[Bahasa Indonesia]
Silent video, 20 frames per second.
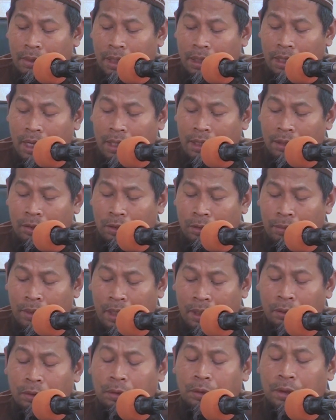mengganggu
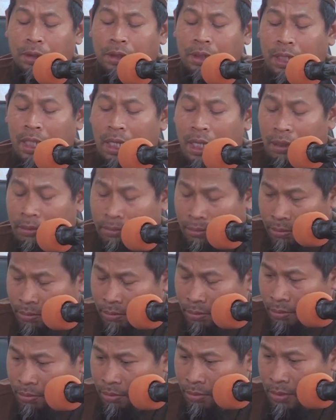manusia
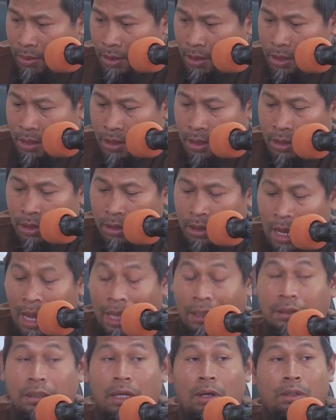
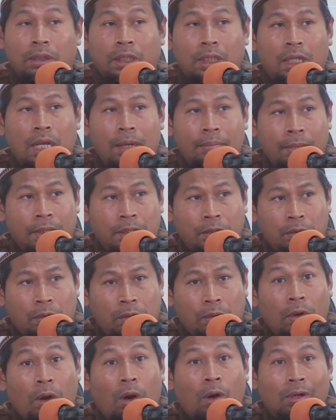atau tidak
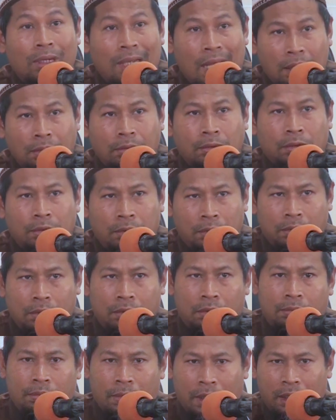menyuruh orang
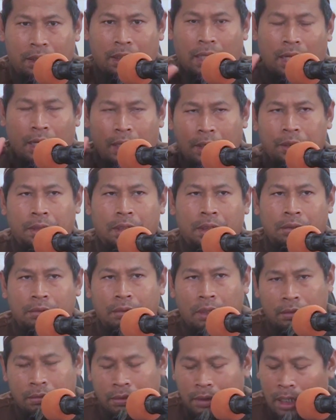untuk meletakkan
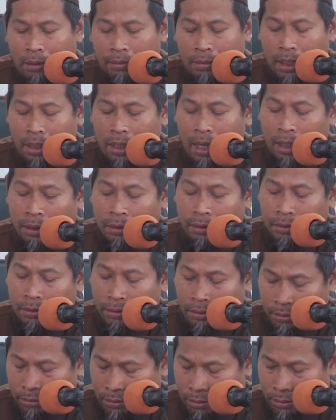sesuatu yang mengganggu.